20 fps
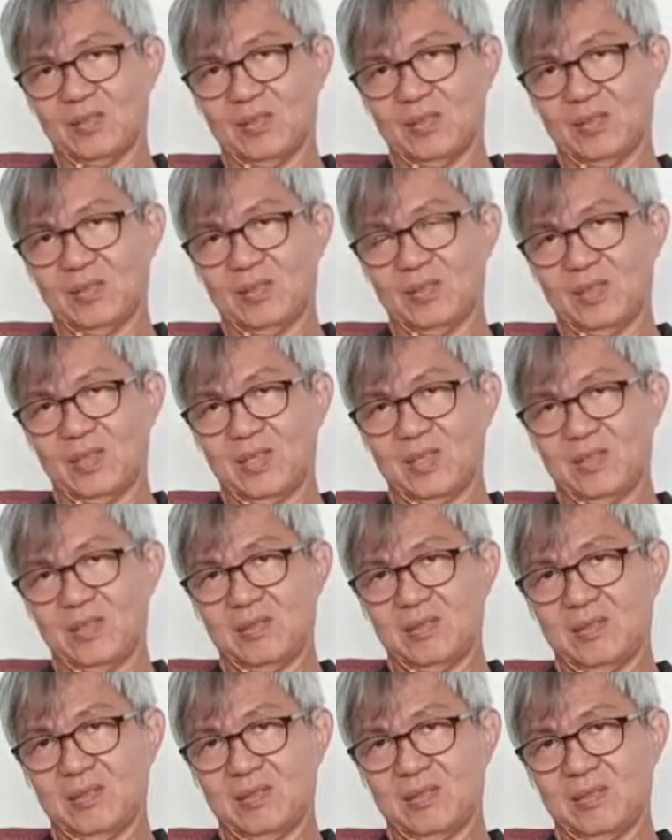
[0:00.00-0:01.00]
ya,
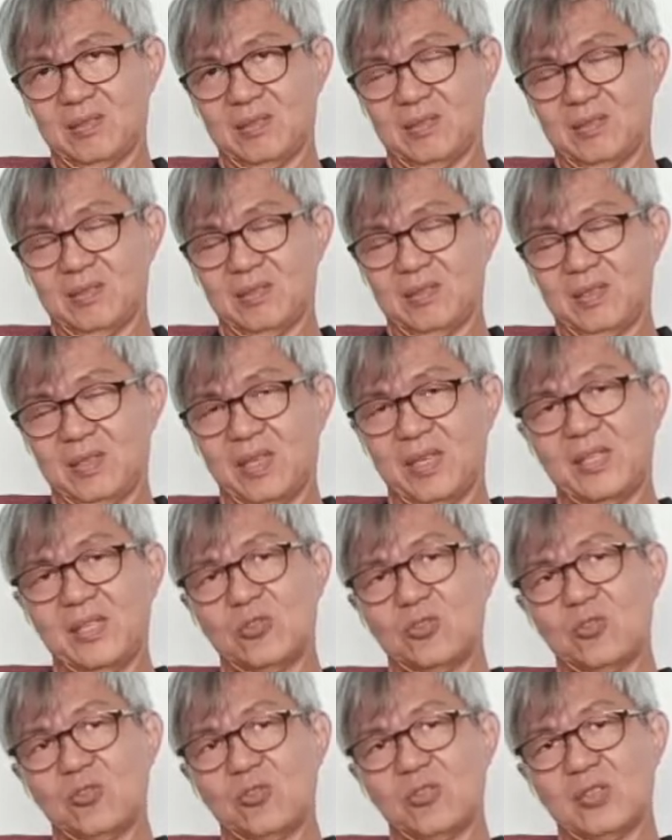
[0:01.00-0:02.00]

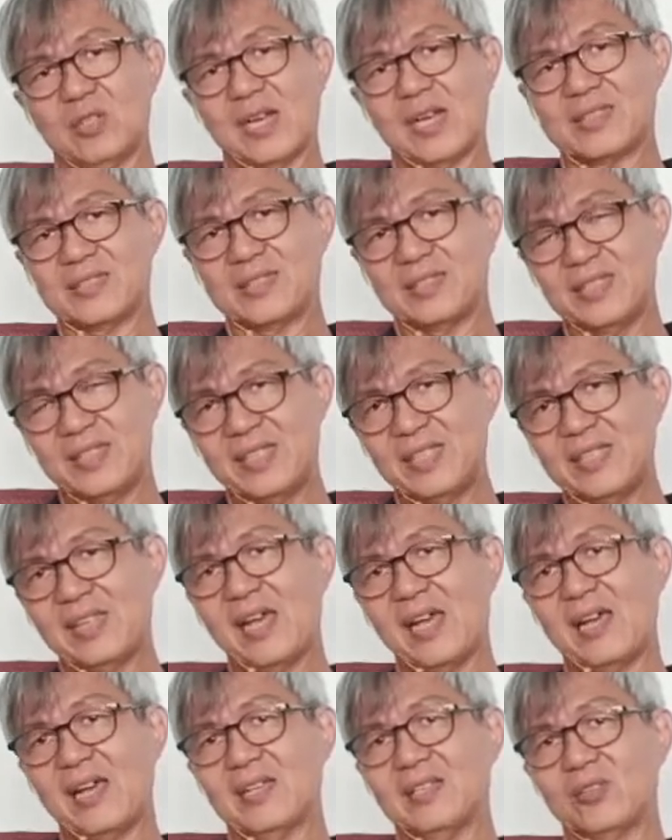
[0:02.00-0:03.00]
yaitu
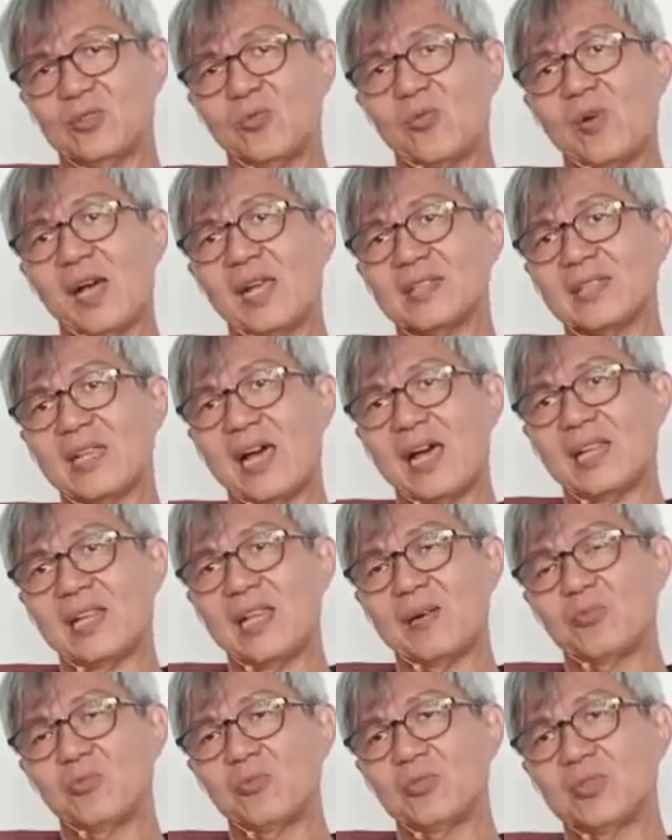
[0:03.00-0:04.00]
kasihilah Tuhan
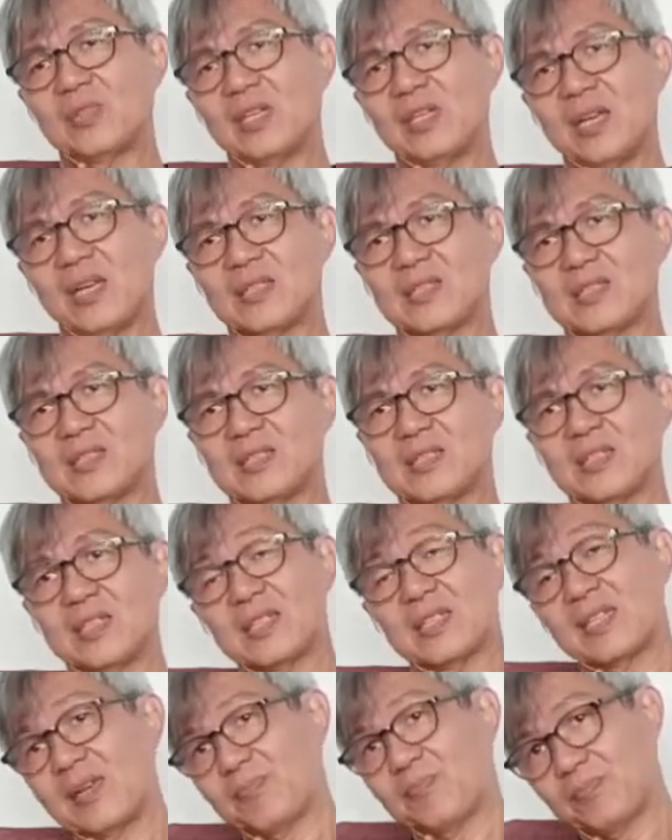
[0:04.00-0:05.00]
Alamu dengan
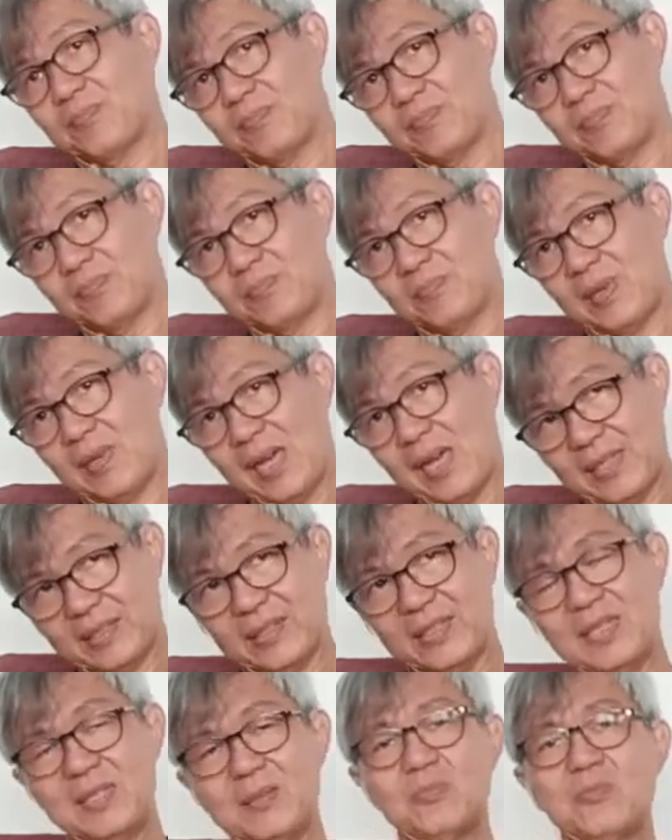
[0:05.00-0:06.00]
segenap
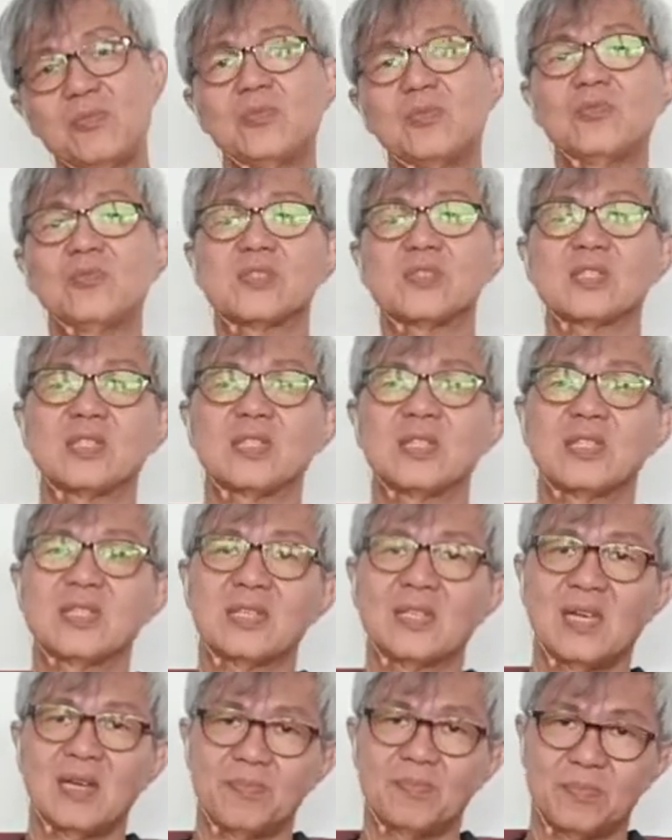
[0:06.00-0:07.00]
hatimu,
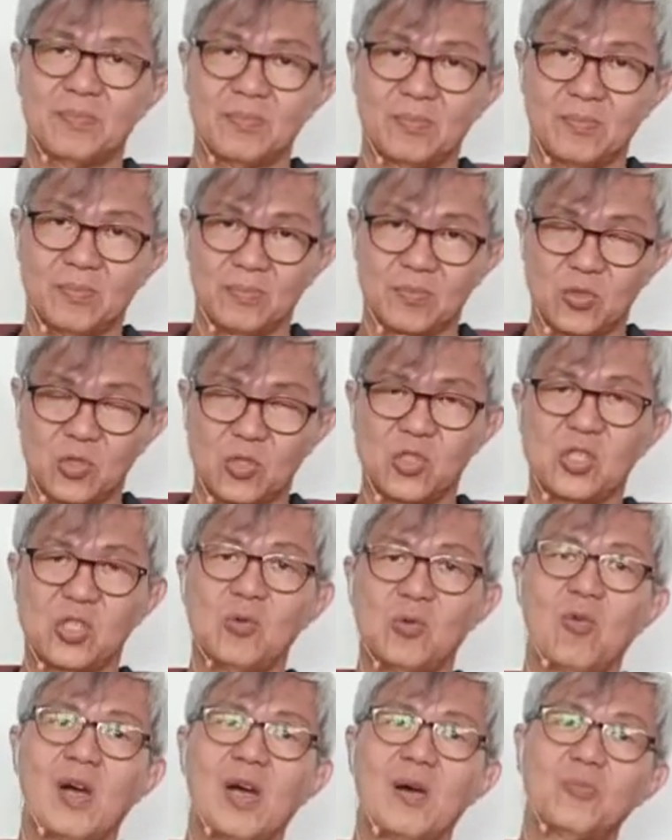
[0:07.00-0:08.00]
segenap
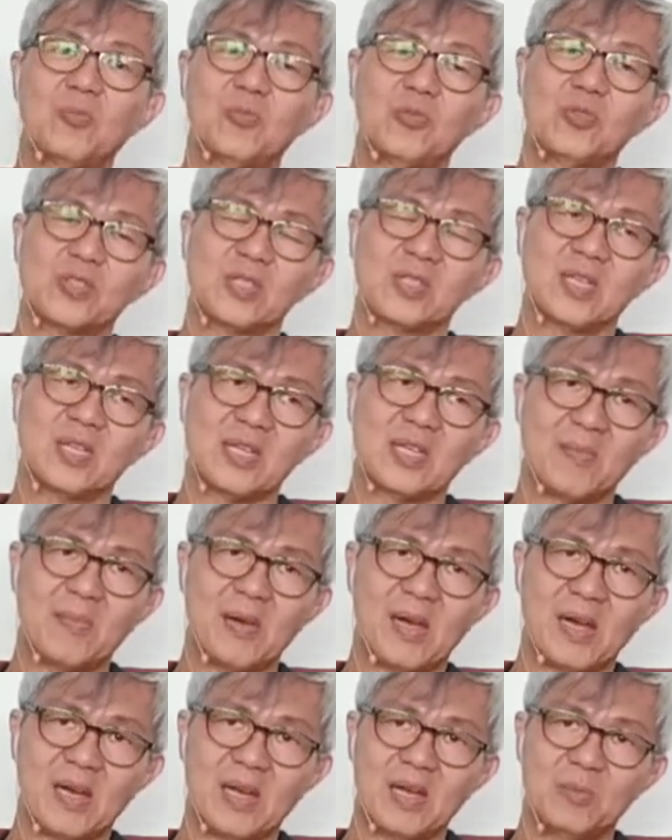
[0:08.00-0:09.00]
jiwamu, segenap
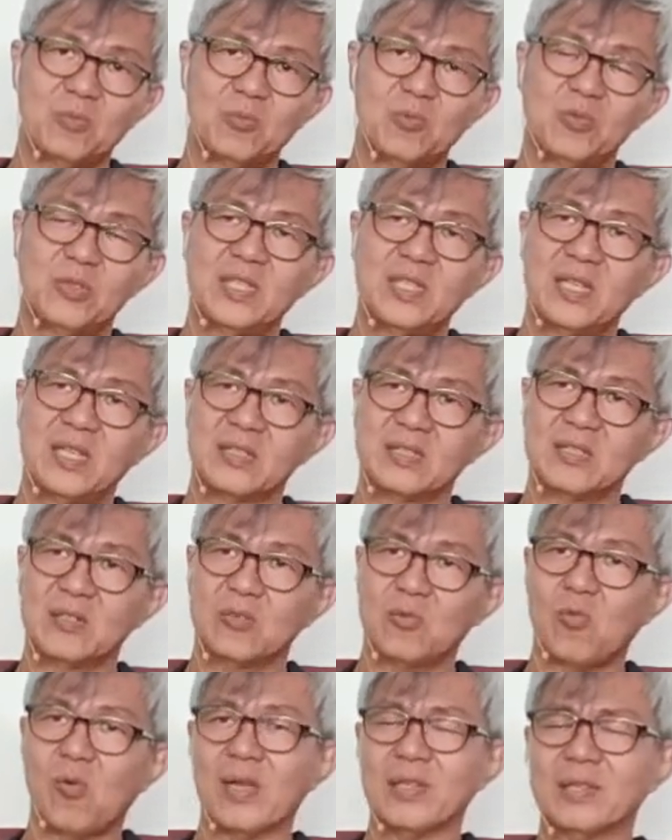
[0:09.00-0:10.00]
akal budi dan
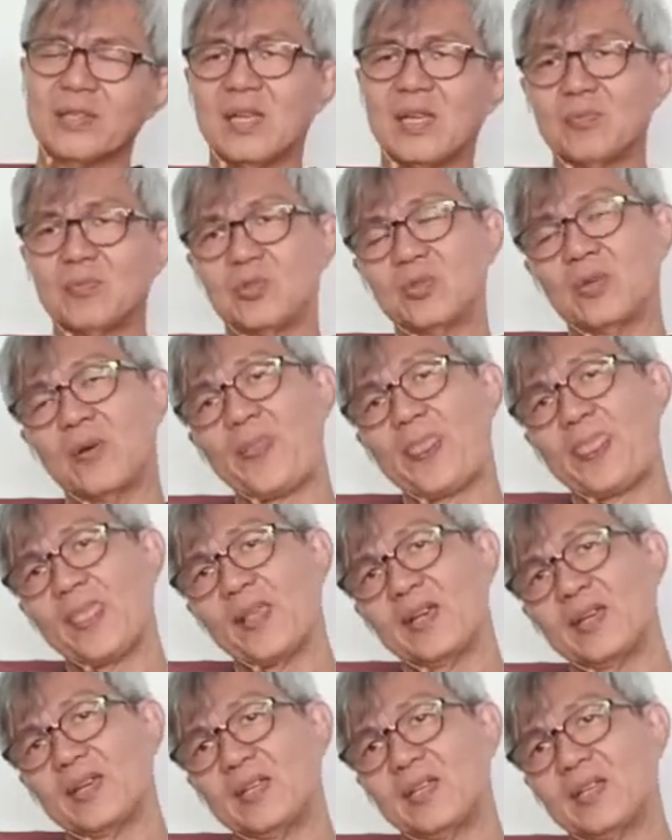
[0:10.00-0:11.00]
kekuatanmu
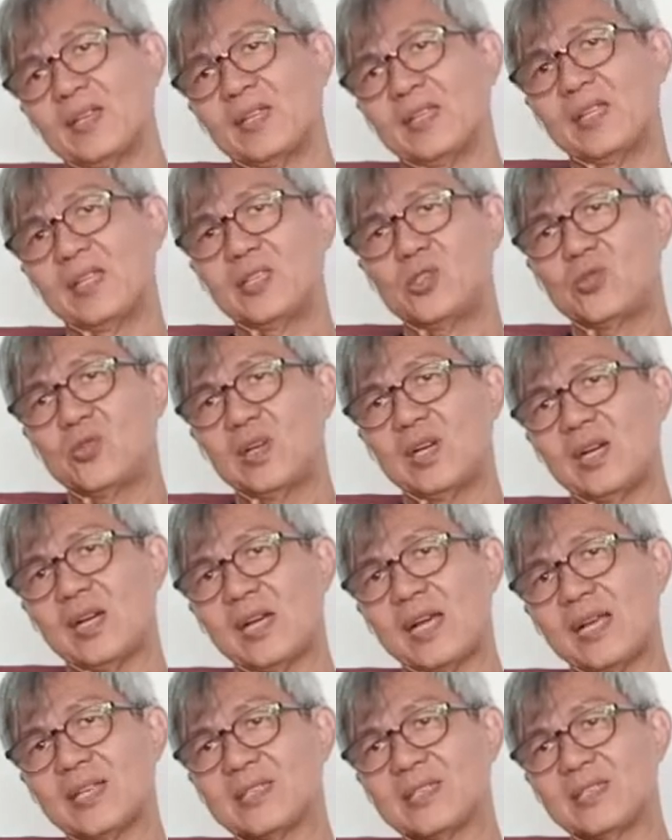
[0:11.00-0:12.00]
dan juga
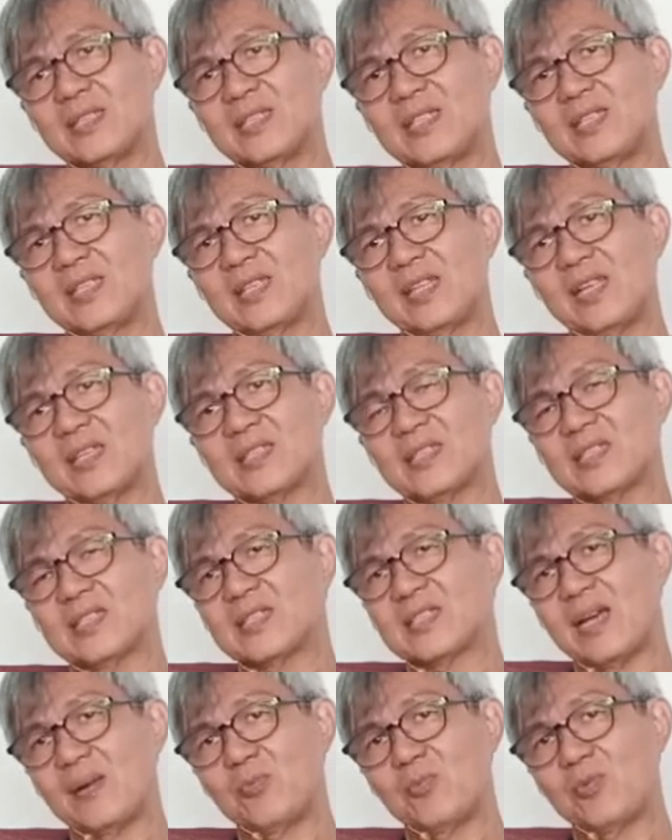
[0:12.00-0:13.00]
kasihilah
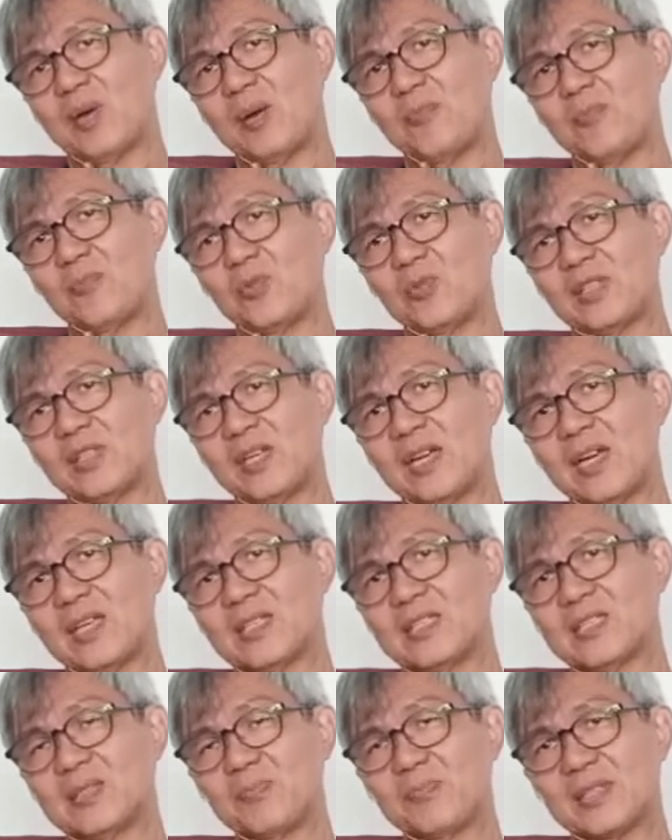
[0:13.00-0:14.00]
sesamamu dengan
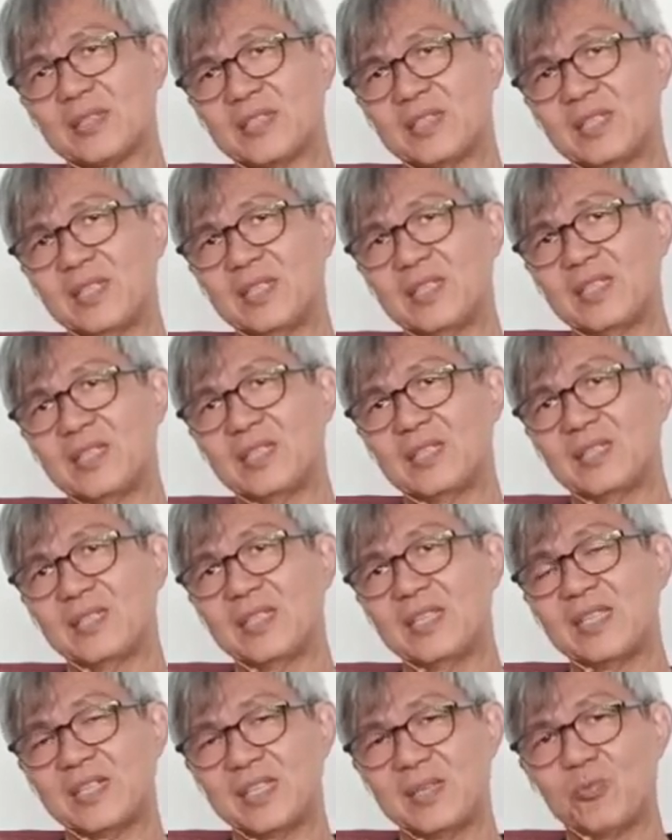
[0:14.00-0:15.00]
seperti
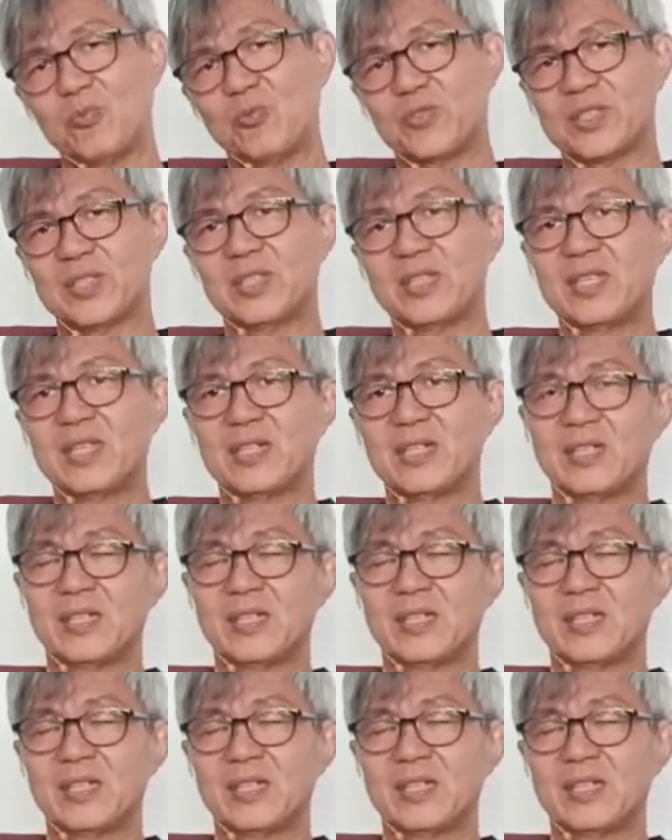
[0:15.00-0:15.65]
dirimu sendiri.